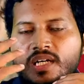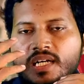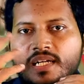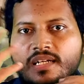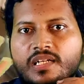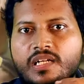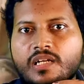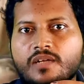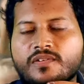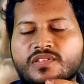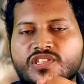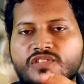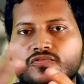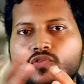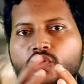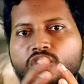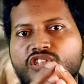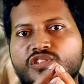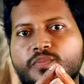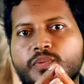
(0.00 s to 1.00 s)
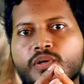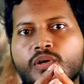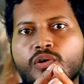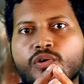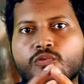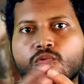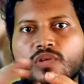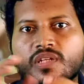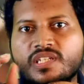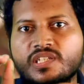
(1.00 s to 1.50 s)
உங்கள் கண்களில் வச்சு ஃபோக்கஸ்
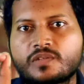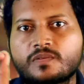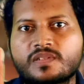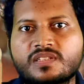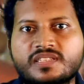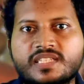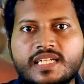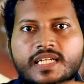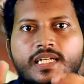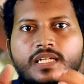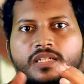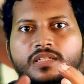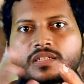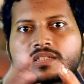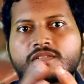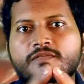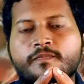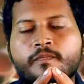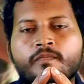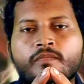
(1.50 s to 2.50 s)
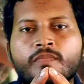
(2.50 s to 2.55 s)
பண்ணணும் ஒரு இருபது செகண்டுக்கு